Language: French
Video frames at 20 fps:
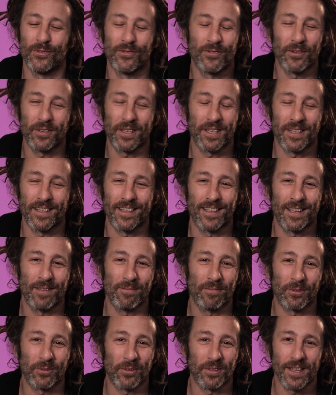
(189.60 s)
devant qui,
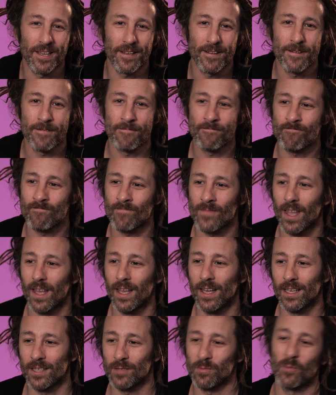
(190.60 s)
m'entendaient.
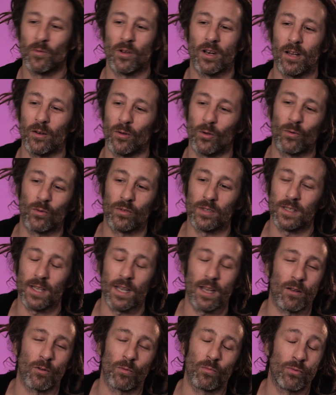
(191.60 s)
Et à ce moment-là, le
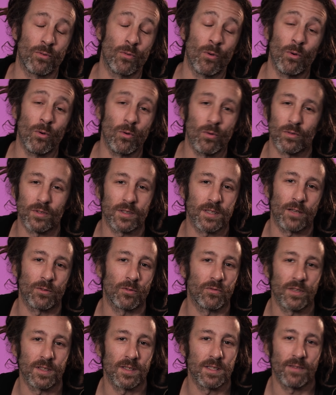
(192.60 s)
concert, le plus gros concert
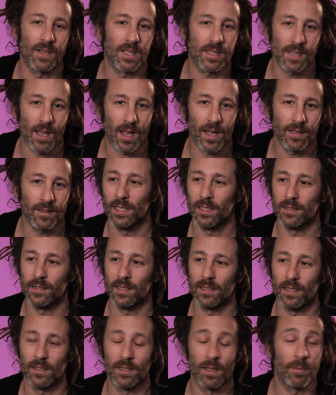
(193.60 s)
du festival s'arrête.
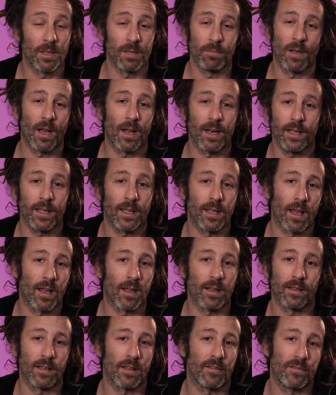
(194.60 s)
C'était Damien Marley qui
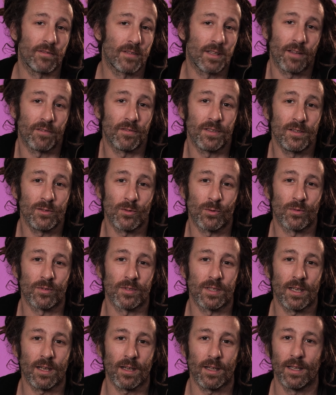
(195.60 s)
a, qui, fini son
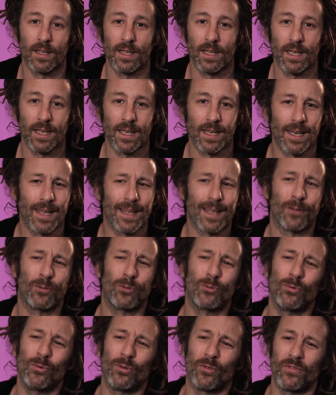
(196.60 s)
concert. Et là, il y a
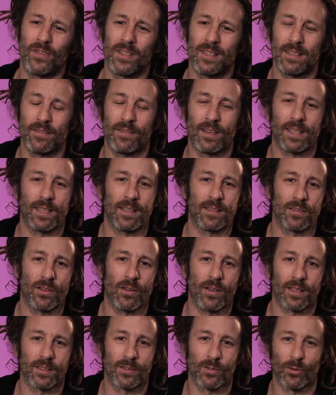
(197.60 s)
tout le festival qui
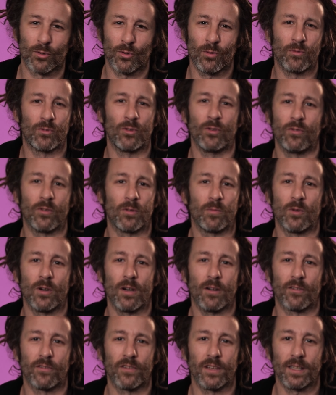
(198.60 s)
sort et qui se retrouve devant
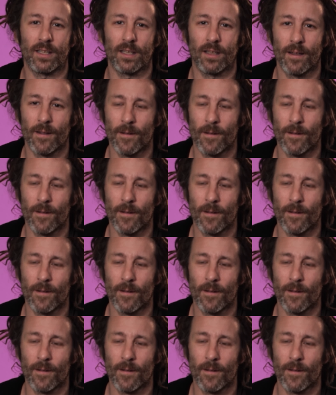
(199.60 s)
moi, en fait.